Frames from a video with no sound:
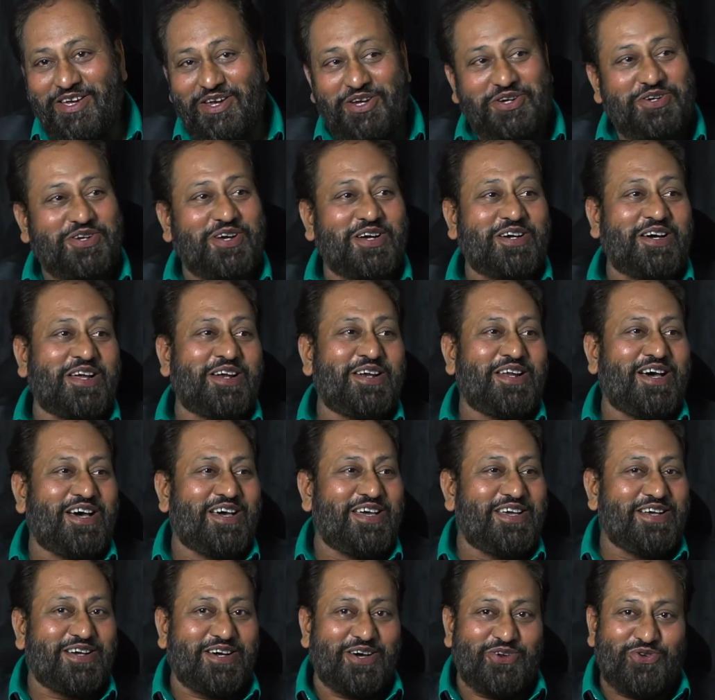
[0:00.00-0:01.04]
इश्क करना
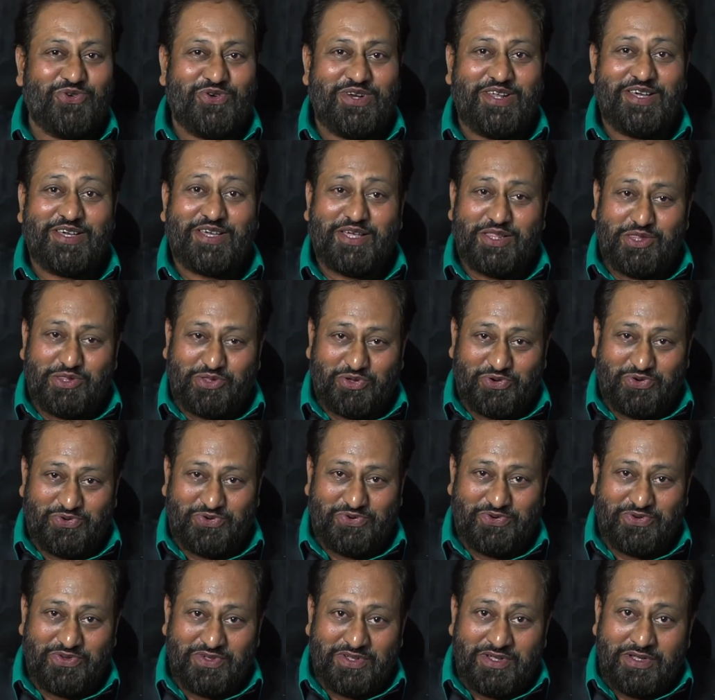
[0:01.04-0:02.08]
है करो लेकिन सुनो